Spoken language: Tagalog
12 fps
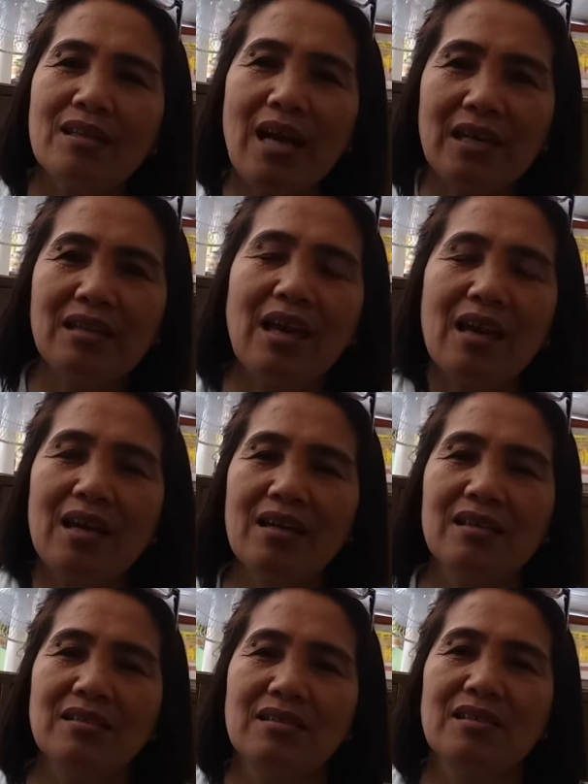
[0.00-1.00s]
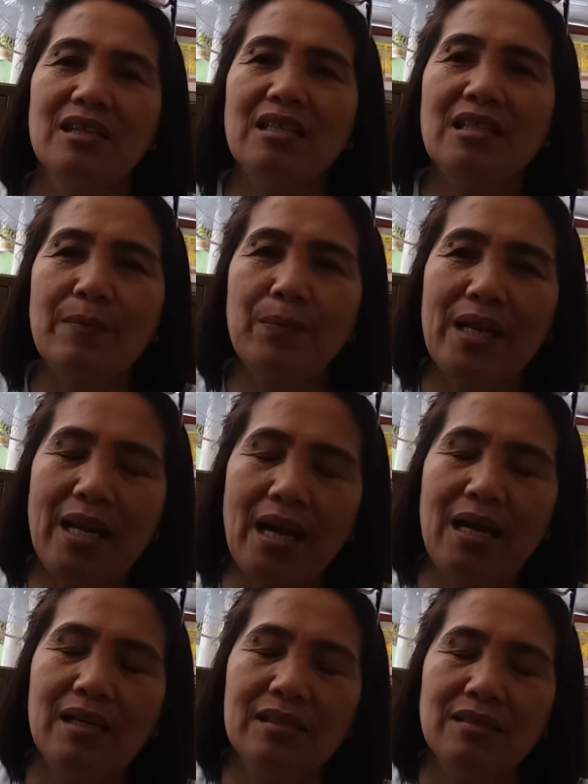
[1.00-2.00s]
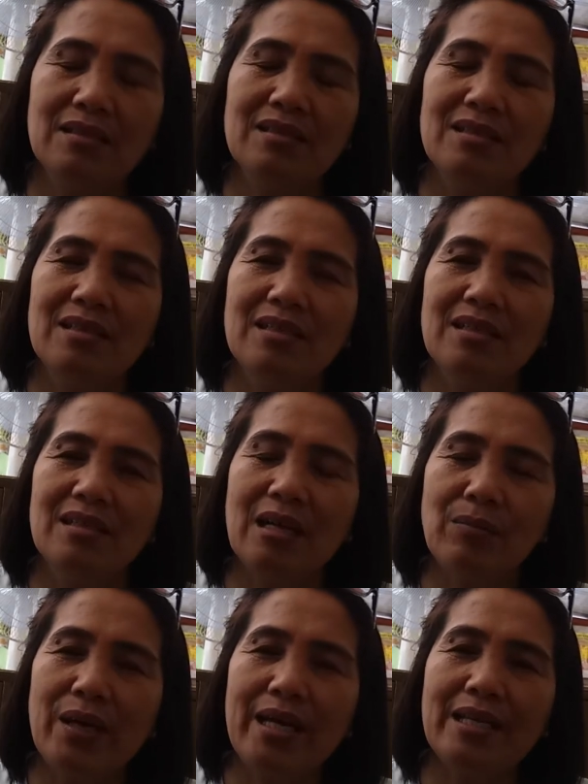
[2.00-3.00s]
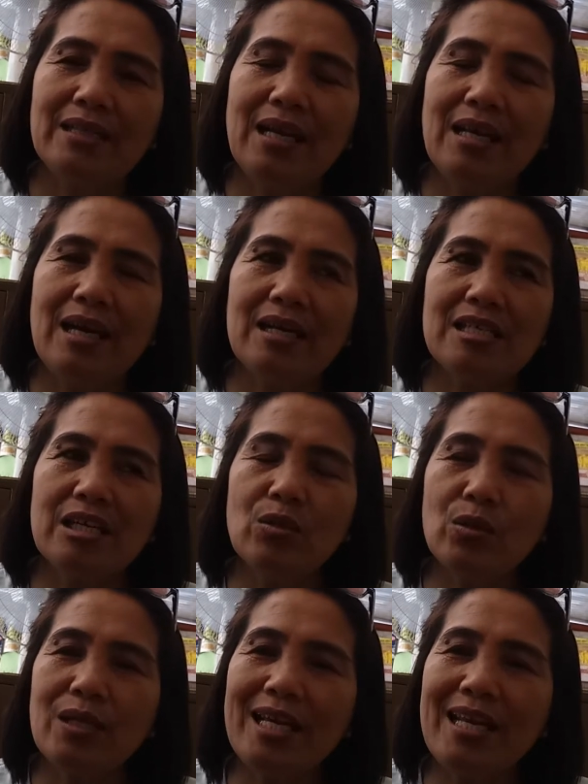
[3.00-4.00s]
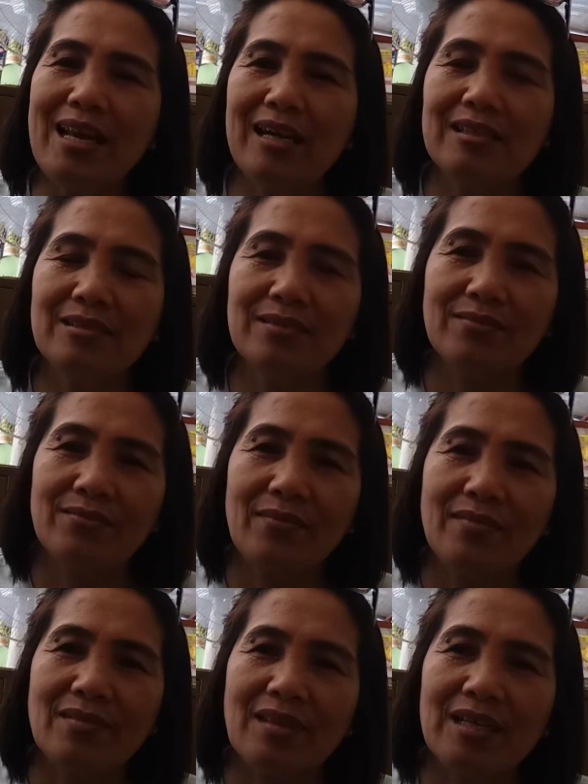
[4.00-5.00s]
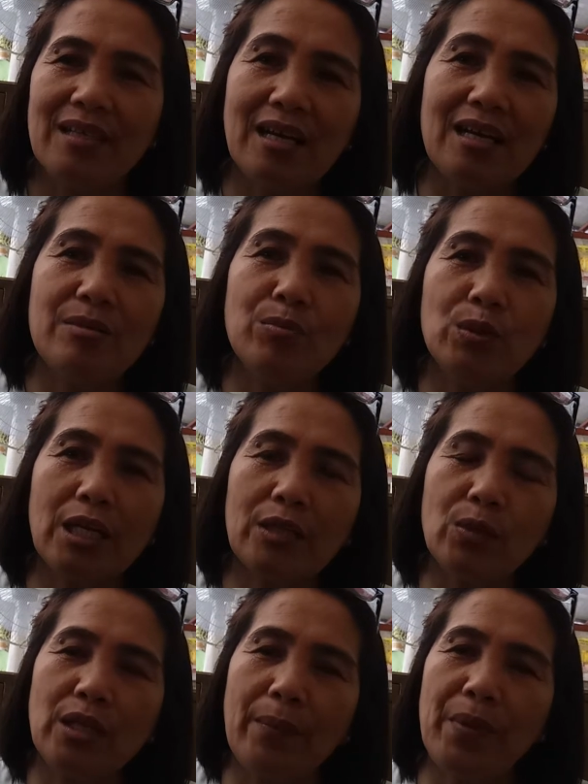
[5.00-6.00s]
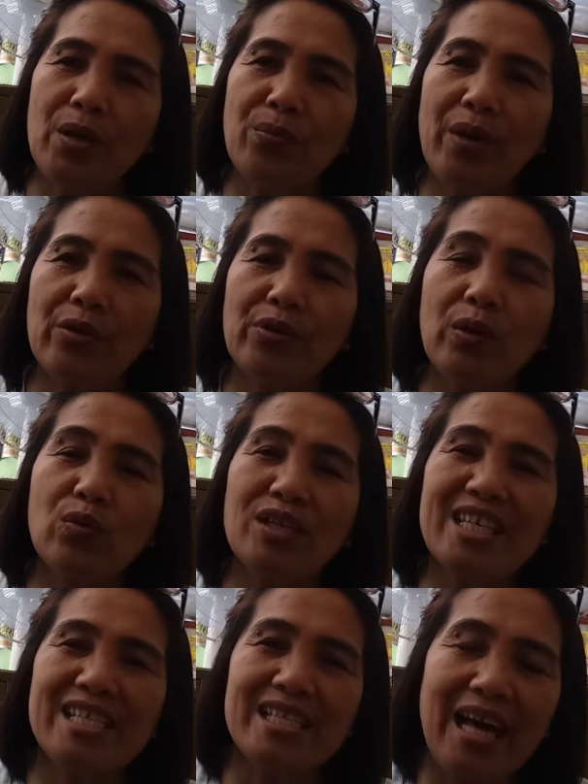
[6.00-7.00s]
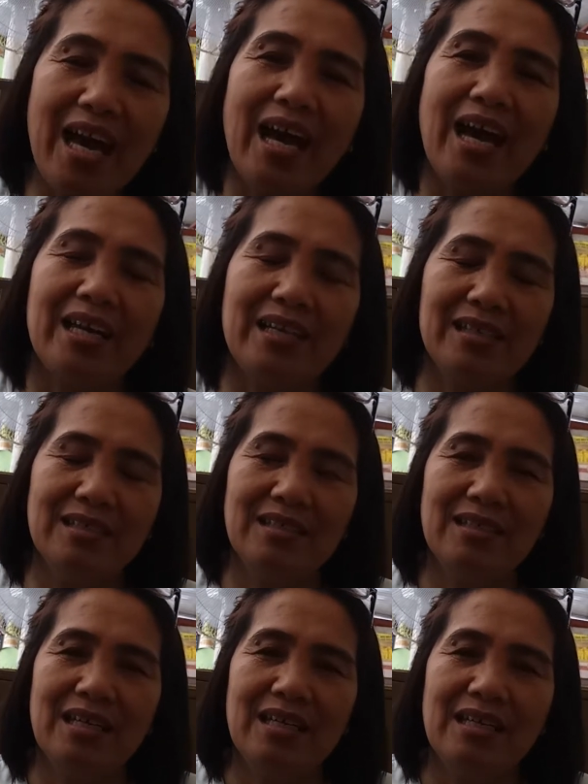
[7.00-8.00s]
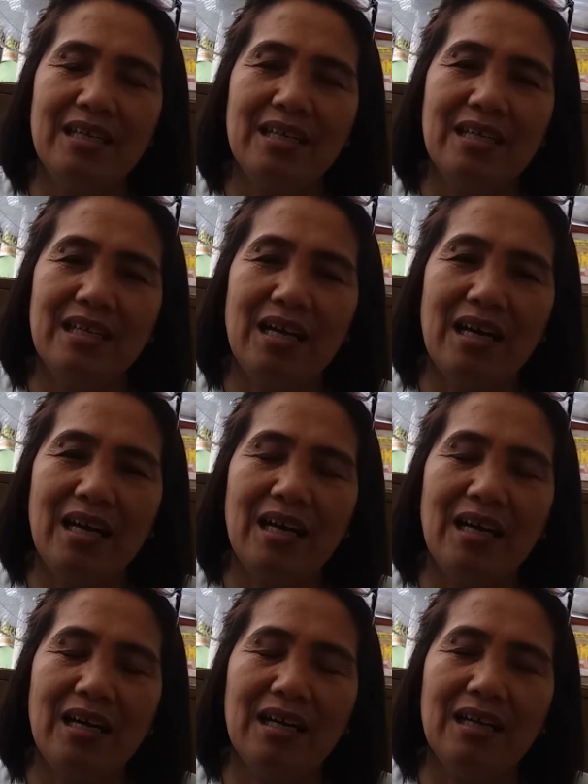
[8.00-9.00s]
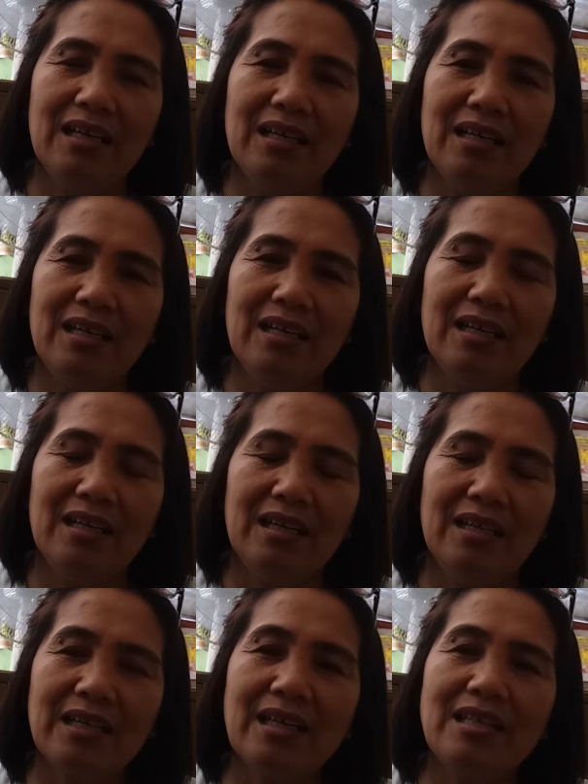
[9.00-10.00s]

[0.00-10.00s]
dati hindi pa na nagbayad kala siguro nila nakalimutan ko na pero meron akong listahan na ng